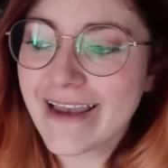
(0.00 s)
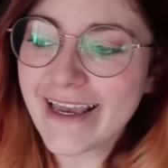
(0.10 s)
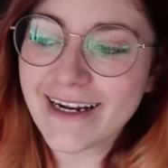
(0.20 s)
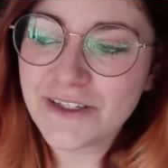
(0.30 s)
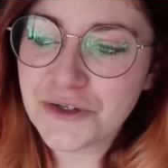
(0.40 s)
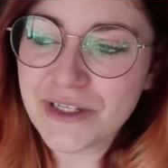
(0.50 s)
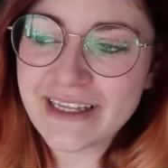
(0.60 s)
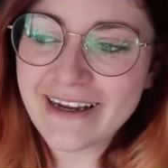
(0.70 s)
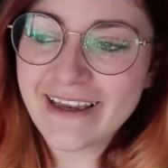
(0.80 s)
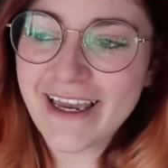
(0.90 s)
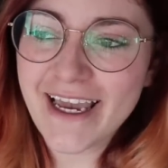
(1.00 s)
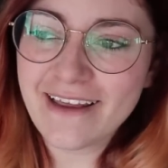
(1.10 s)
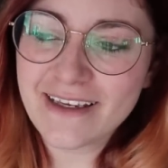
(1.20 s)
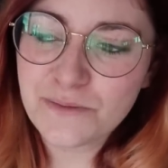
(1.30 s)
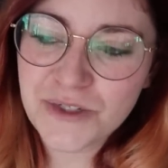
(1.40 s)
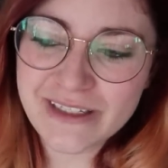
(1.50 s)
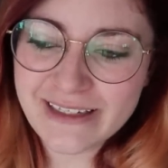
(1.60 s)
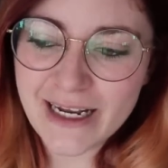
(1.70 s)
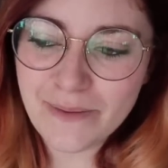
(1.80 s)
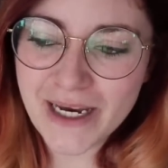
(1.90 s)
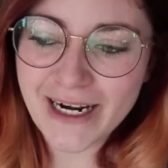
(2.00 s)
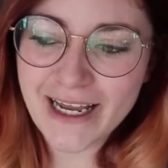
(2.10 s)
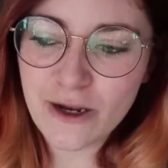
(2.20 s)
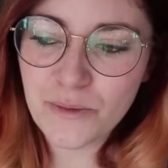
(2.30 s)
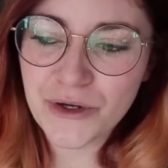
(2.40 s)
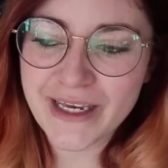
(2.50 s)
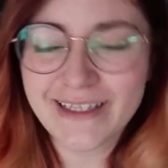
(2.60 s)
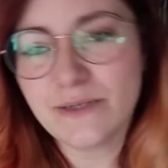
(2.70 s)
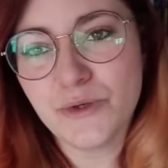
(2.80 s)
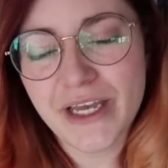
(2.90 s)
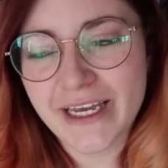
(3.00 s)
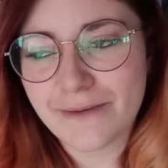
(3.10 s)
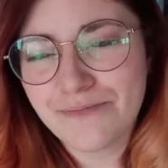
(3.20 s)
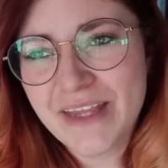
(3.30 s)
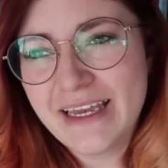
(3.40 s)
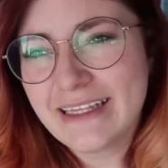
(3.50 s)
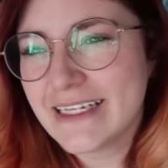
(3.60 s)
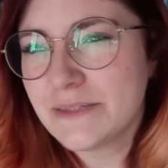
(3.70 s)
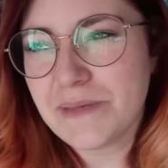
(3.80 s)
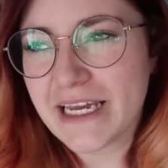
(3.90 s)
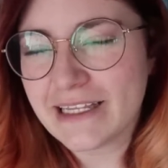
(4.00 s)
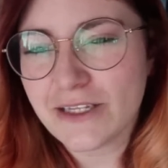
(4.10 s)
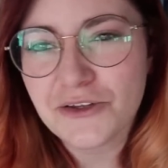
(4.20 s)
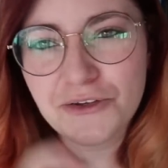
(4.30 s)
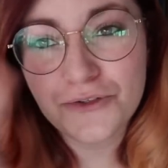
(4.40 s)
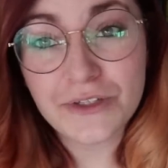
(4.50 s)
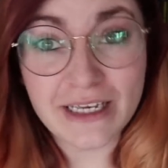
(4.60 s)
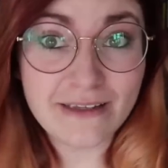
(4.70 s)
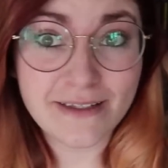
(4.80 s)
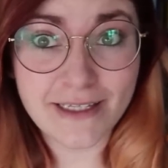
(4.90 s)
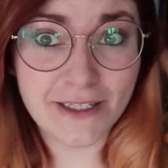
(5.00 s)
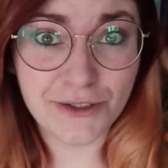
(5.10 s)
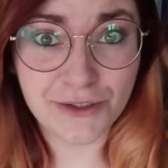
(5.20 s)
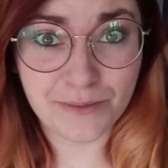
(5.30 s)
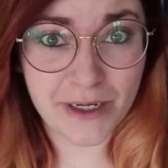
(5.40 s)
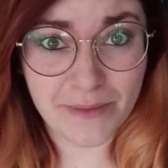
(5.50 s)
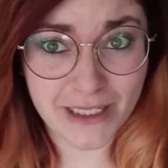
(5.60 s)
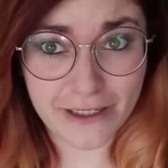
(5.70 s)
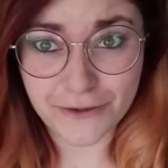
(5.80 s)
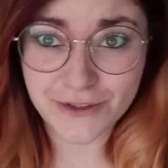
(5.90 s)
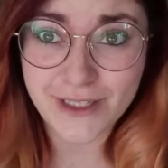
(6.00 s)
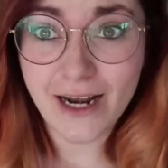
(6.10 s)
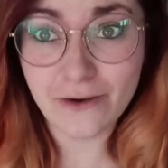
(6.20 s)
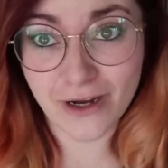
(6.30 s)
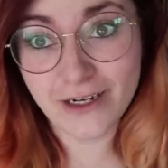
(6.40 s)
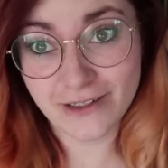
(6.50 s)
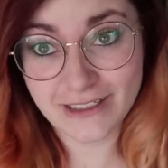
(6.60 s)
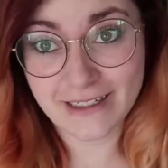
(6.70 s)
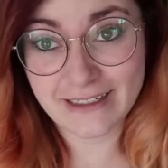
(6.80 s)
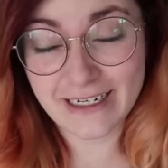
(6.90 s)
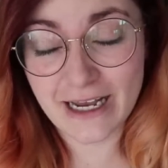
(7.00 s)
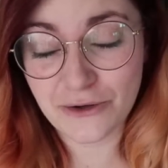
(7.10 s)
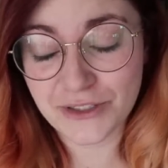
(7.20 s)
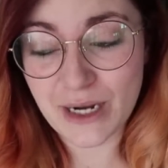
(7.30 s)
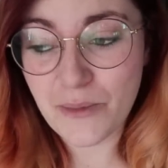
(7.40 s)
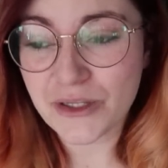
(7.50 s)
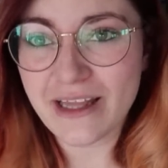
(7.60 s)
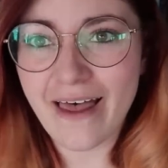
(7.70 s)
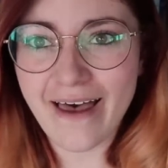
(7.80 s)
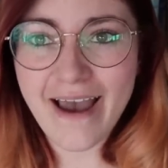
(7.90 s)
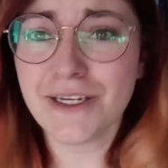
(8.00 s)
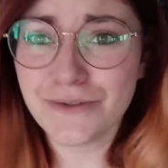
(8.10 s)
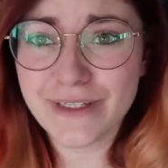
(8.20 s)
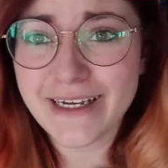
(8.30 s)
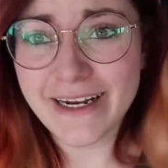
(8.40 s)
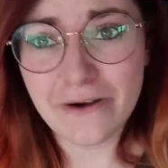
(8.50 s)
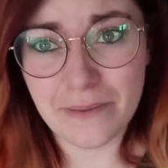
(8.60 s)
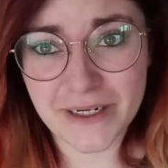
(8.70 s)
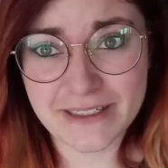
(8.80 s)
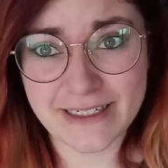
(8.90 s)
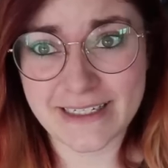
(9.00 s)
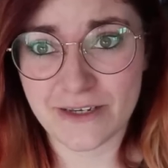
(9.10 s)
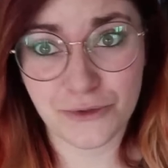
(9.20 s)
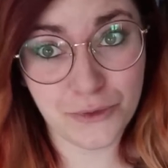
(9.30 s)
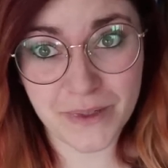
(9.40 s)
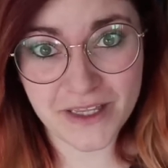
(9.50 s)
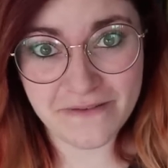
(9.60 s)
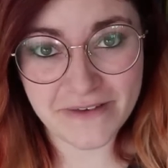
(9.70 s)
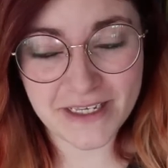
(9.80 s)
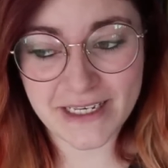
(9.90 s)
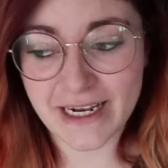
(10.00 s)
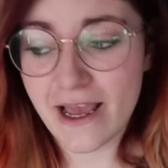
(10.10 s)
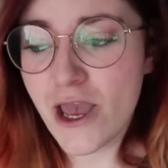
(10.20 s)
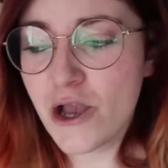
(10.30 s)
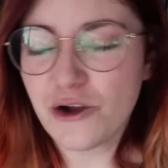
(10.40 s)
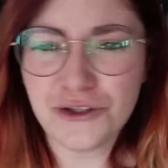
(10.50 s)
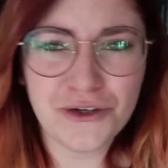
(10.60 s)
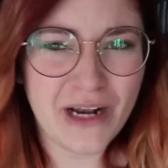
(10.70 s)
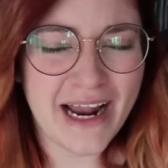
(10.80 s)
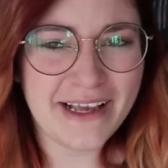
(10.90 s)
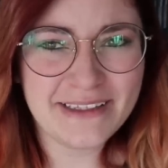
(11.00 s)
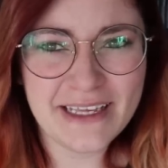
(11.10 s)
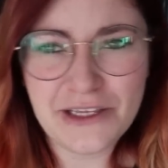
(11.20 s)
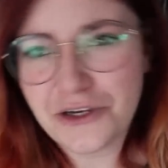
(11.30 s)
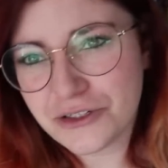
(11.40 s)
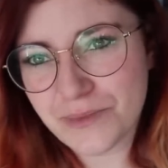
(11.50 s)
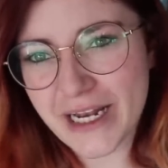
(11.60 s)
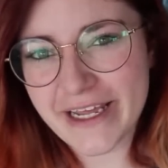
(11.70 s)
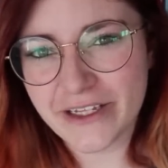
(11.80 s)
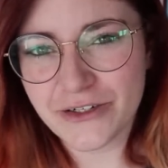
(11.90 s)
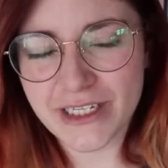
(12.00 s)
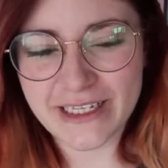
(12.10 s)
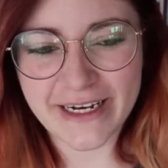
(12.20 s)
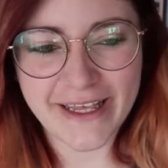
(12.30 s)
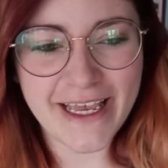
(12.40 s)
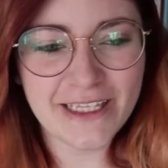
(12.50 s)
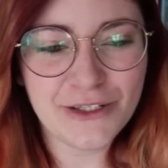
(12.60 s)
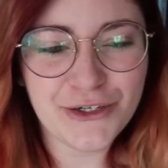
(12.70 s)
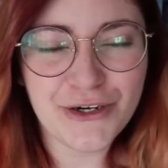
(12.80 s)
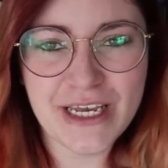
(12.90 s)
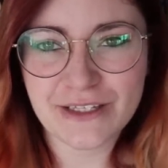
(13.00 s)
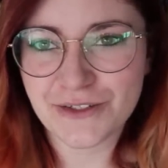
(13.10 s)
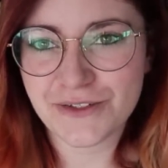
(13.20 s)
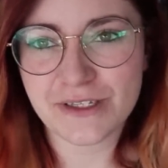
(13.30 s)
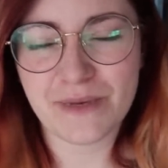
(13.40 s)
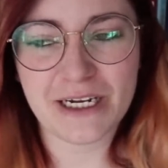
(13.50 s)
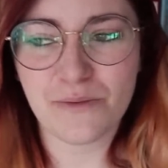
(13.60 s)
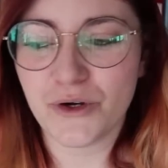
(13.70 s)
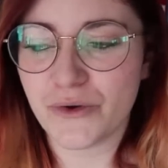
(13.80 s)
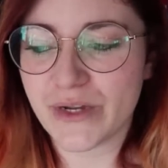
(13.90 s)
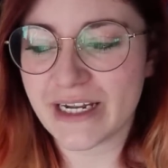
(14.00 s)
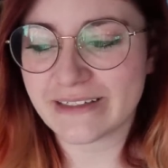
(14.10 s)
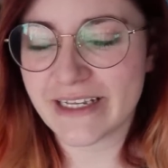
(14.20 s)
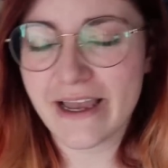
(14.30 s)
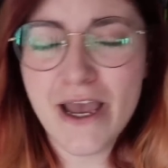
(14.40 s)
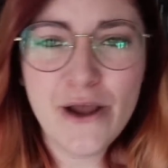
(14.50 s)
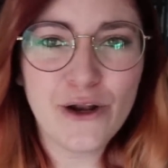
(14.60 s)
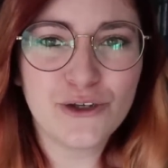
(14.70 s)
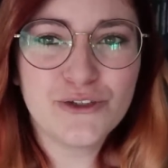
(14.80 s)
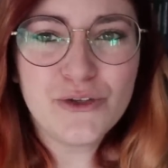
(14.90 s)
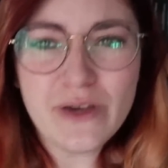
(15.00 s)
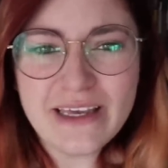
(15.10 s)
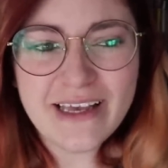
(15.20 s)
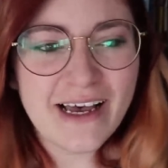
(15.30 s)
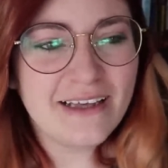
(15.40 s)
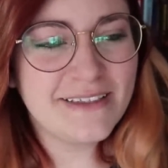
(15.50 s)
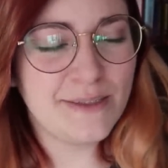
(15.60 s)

y resulta que después de salvarla, como que esa mujer despierta todos sus instintos primitivos, tal cual lo dice así en la contraportada. Resulta que le va a parecer ya súper difícil controlar a este dios maligno que tiene dentro y entonces van a involucrarse los druidas